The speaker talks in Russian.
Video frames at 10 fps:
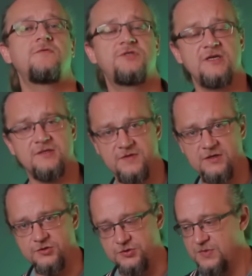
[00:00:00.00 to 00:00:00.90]
заключается в
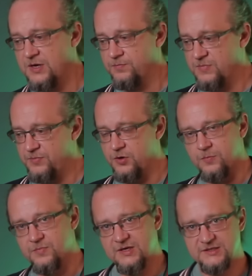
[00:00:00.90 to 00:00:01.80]
следующем. Мы
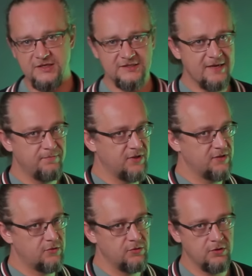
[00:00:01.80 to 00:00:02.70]
берем, срезаем
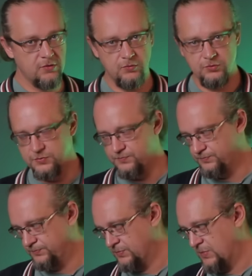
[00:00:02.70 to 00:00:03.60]
плодородный грунт,
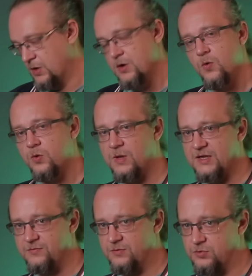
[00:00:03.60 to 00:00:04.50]

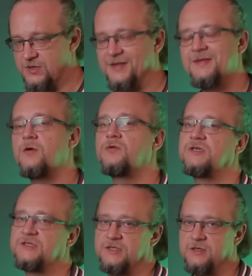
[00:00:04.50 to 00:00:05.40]
укладываем туда
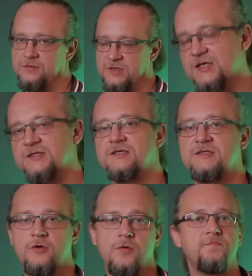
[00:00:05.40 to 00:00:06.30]
геотекстиль и
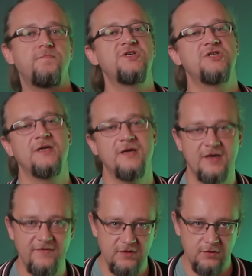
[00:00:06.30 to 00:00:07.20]
создаем
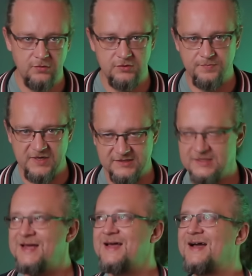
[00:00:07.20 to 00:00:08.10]
песчано-гравийную
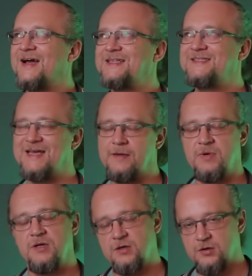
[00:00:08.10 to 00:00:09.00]
смесь. Хотя
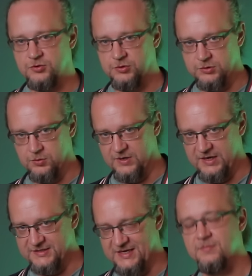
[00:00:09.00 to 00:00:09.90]
бы, ключевое слово,
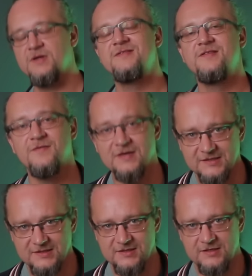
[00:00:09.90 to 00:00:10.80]
хотя бы
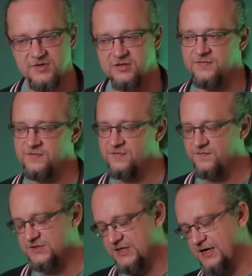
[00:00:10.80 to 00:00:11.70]
20 сантиметров.
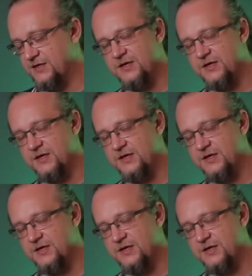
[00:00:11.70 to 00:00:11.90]
В идеале